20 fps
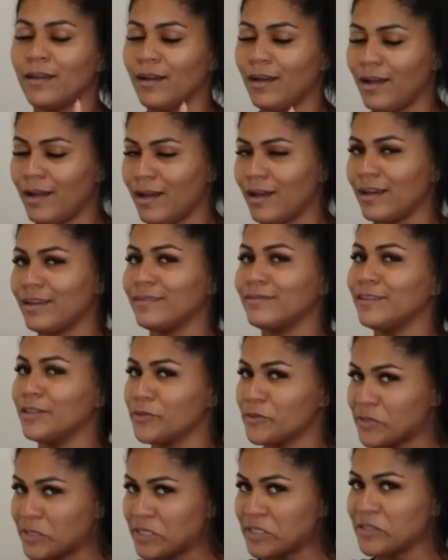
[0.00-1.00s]
Ah,
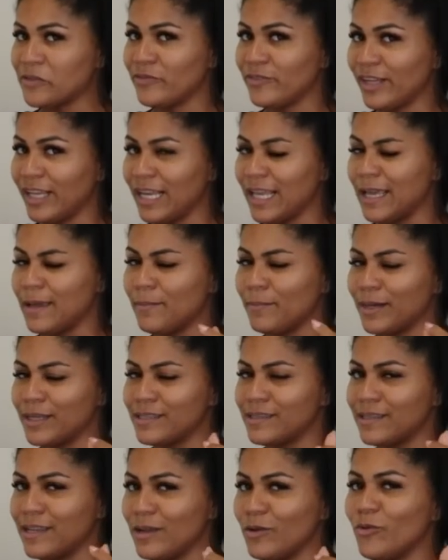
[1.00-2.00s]
não sei se eu falei,
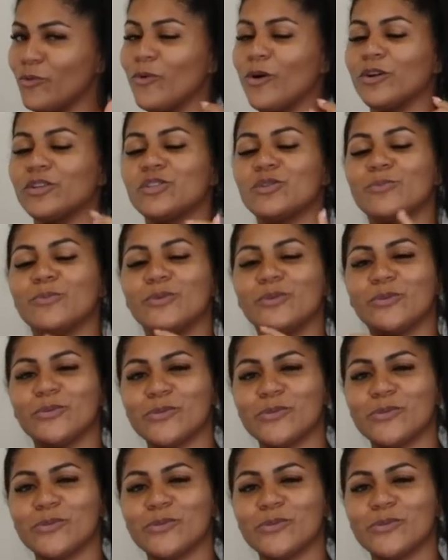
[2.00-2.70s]
mas tem um ótimo